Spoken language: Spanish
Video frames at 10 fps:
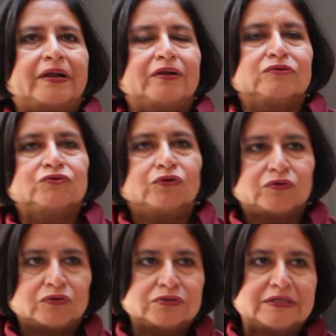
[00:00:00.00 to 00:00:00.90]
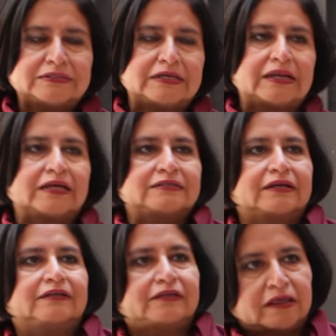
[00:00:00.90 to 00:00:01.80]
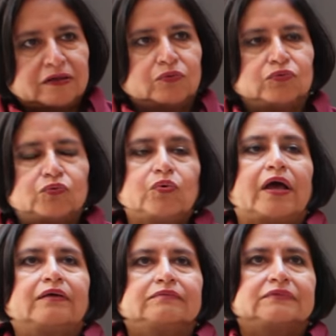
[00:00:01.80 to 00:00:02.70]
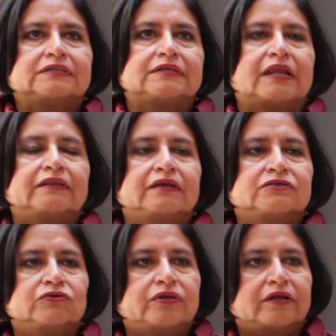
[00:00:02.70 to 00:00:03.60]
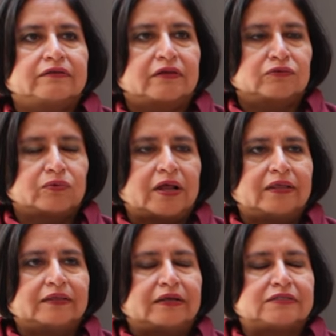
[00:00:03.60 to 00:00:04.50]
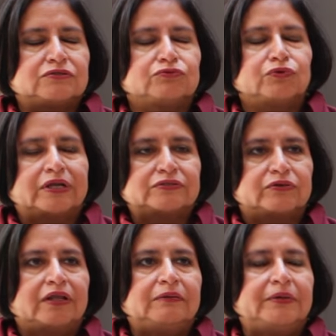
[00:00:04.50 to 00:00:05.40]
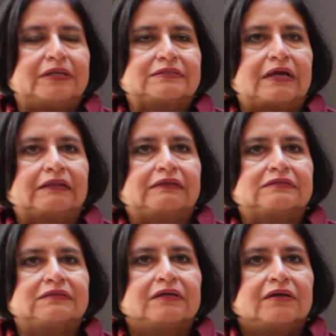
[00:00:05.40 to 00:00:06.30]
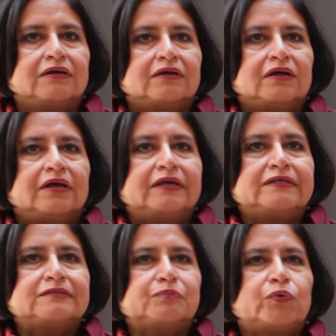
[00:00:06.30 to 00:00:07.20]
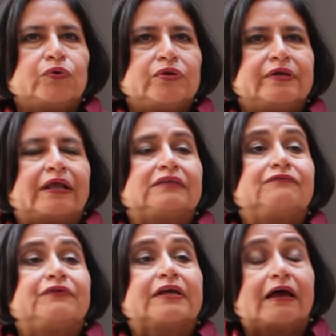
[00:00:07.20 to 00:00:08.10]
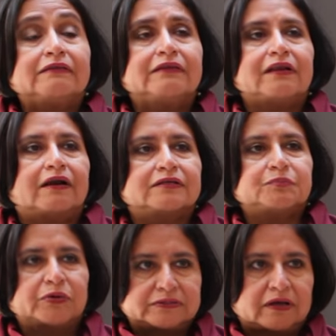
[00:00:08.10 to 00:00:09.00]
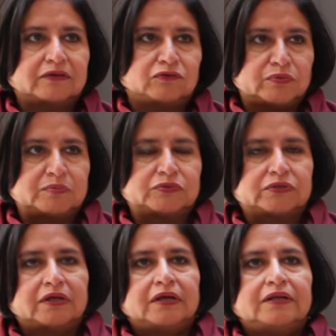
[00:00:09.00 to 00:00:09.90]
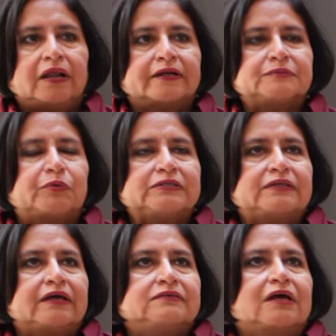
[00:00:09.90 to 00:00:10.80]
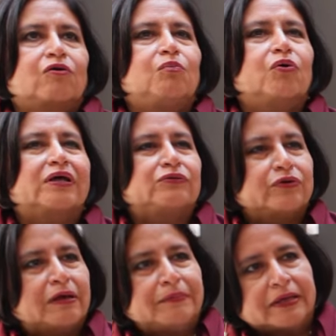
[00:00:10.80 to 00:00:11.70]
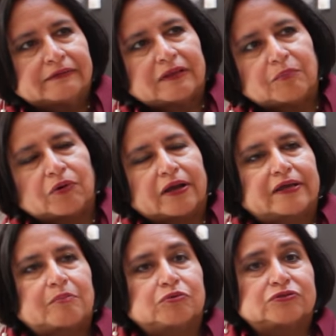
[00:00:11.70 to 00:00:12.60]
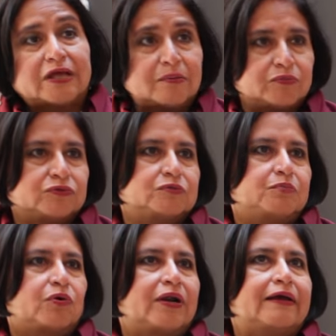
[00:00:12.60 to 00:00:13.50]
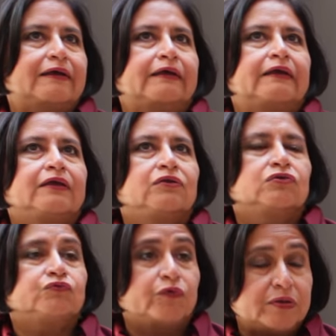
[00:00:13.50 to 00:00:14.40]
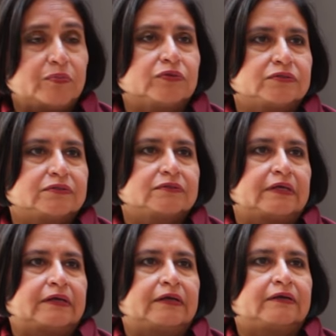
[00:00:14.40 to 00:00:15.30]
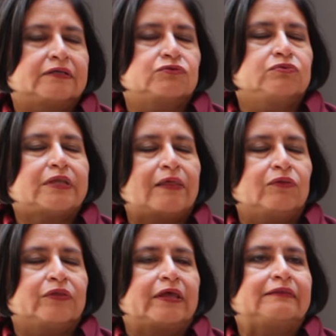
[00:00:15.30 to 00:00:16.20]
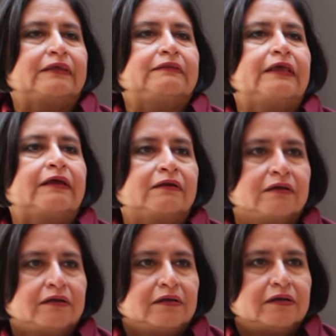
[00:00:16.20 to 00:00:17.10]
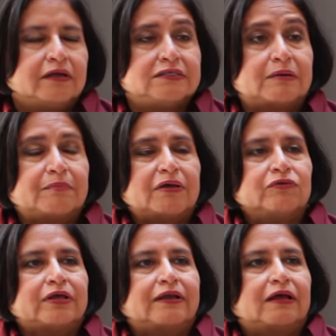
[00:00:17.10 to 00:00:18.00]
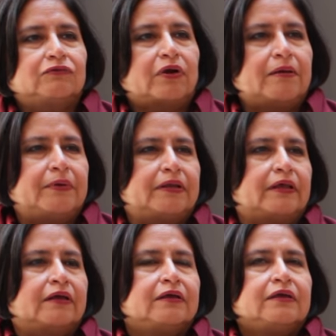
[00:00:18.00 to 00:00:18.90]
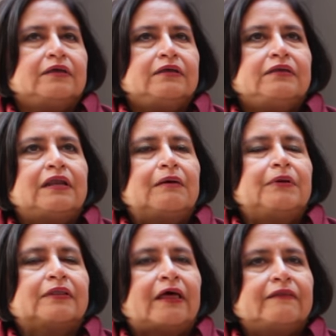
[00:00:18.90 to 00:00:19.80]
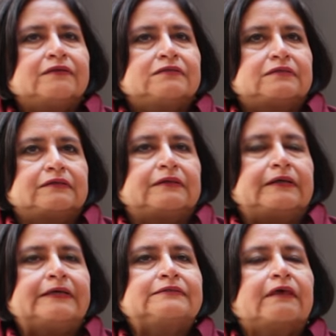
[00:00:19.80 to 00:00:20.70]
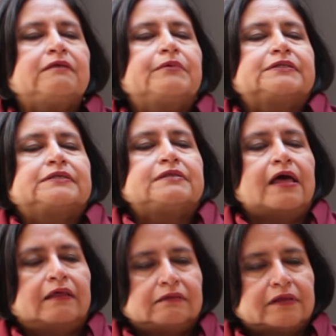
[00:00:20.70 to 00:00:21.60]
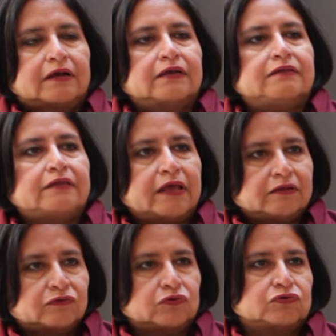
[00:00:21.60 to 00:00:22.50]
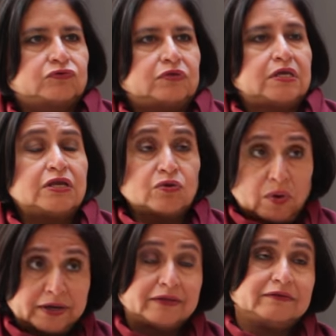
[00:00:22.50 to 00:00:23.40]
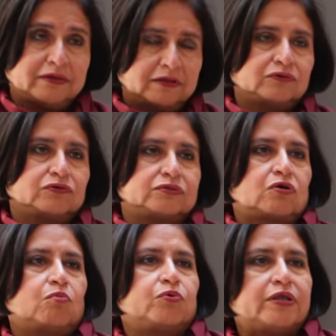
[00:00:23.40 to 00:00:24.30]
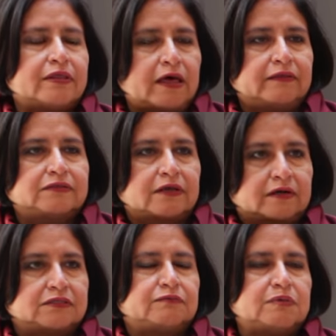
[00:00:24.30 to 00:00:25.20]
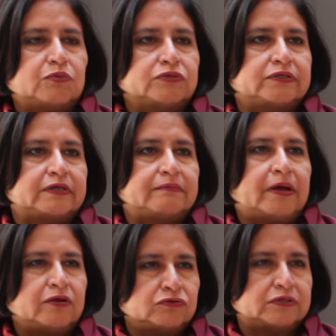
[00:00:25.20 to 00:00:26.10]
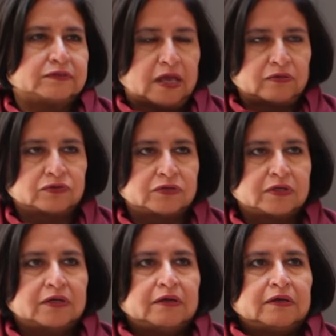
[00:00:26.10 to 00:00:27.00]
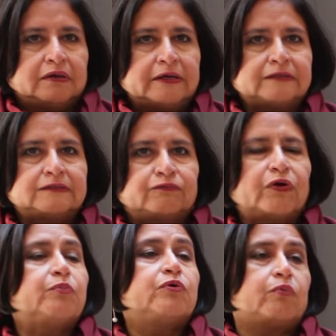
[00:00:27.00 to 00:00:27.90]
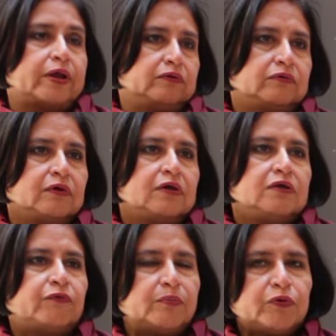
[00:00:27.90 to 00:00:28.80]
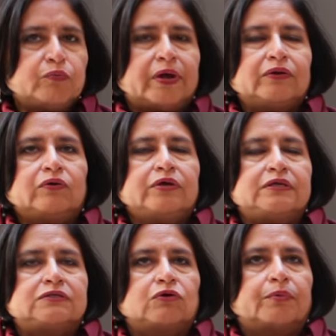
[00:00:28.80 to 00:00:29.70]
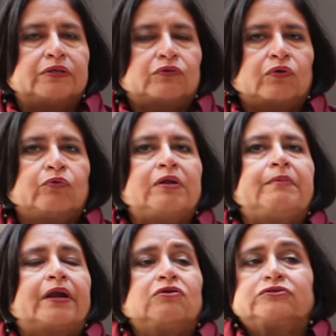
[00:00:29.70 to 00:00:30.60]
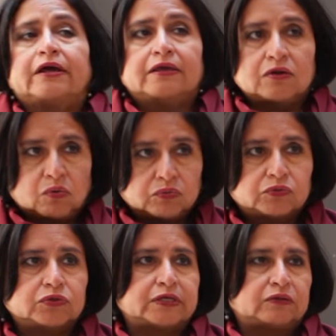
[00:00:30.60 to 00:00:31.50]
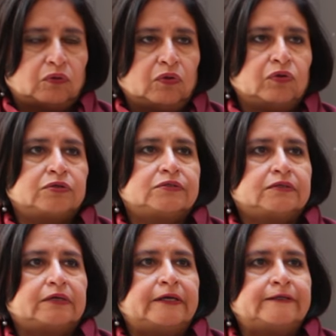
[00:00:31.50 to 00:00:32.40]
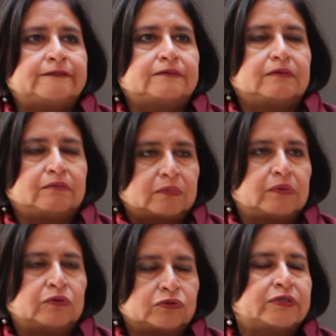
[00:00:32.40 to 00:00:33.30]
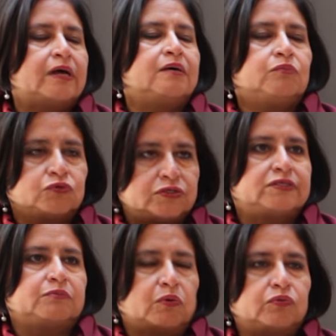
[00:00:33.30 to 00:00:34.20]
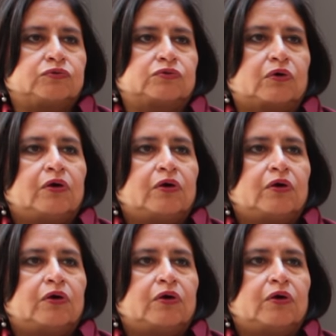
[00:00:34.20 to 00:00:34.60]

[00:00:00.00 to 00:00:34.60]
Para nosotros, desde la Secretaría de Cultura, desde la Dirección de Arquitectura del Instituto Nacional de Bellas Artes, es muy gratificante la respuesta que tuvimos. La respuesta a esta convocatoria abierta por la que apostamos, por la que nos fuimos, de resultado de atender el llamado de Alejandro Aravena. Y la verdad, este, esta diversidad de arquitectos y no arquitectos de comunidades que recibimos de varios estados fue muy buena fue muy bueno y sobre todo el verlos aquí juntos a todos es, nos da muchísimo gusto.